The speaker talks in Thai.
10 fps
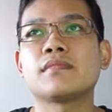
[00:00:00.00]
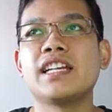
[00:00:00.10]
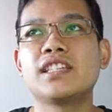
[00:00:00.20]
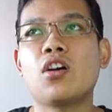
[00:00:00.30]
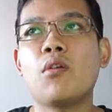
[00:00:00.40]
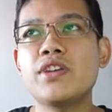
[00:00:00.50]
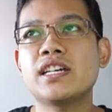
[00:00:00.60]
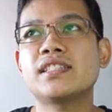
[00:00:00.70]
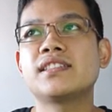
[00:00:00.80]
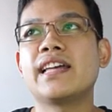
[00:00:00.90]
it's
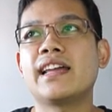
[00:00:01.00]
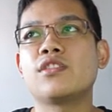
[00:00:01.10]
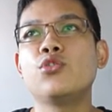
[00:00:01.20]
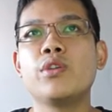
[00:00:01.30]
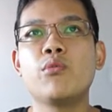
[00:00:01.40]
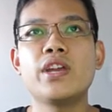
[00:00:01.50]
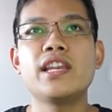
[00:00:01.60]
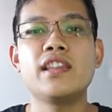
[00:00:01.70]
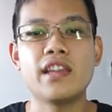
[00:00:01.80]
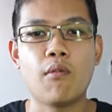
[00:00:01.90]
obvious that you will win
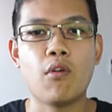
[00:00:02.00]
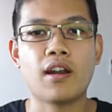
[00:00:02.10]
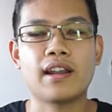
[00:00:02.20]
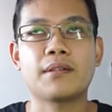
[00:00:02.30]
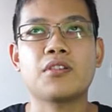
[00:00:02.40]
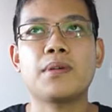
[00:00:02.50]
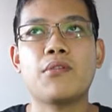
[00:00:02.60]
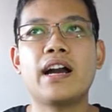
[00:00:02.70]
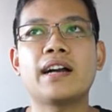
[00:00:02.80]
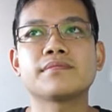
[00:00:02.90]
the award นะครับ ก็แปลว่า